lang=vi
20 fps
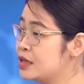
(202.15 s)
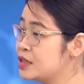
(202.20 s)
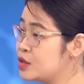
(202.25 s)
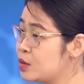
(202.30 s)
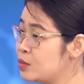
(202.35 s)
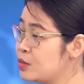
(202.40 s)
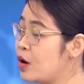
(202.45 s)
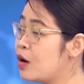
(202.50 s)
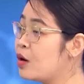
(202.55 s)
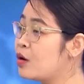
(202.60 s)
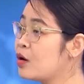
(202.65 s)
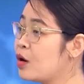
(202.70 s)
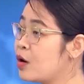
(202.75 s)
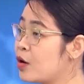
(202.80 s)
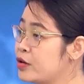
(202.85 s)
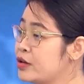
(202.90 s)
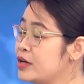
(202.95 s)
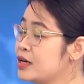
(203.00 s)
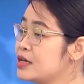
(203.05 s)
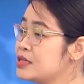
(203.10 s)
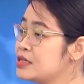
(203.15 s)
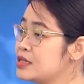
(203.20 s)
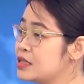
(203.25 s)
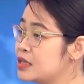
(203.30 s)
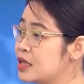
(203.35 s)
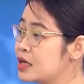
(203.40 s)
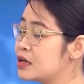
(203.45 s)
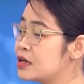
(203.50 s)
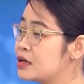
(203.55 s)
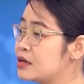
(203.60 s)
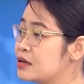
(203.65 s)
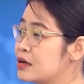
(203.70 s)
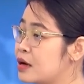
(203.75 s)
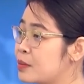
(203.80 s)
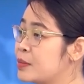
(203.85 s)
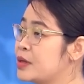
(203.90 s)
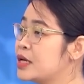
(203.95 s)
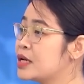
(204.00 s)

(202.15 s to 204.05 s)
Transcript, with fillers: trong đó có những cái dị tật đặc